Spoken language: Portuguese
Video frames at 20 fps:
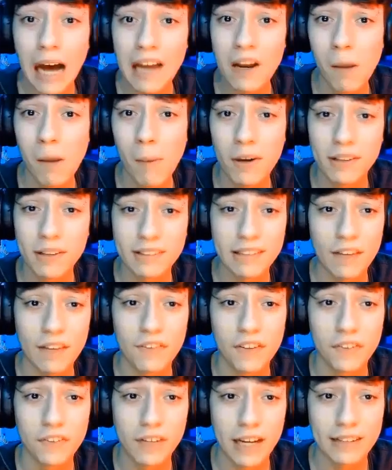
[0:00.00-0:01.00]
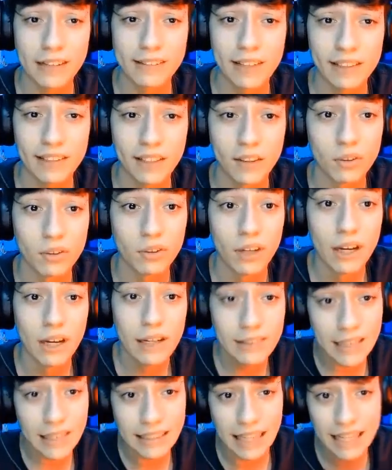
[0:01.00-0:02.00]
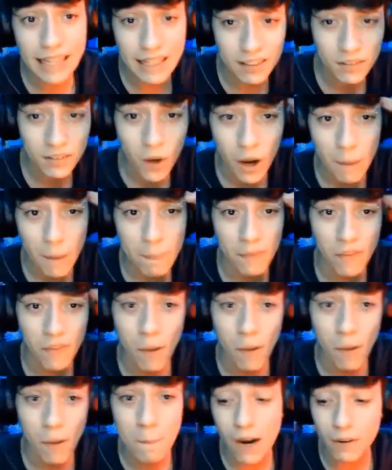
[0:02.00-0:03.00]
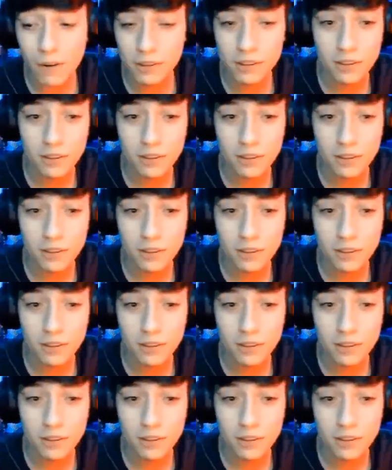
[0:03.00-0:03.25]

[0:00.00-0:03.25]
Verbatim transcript: Ah, não, o Maurício tá vivo, graças a Deus. Sai daí, Scorpion. Vamos pegar o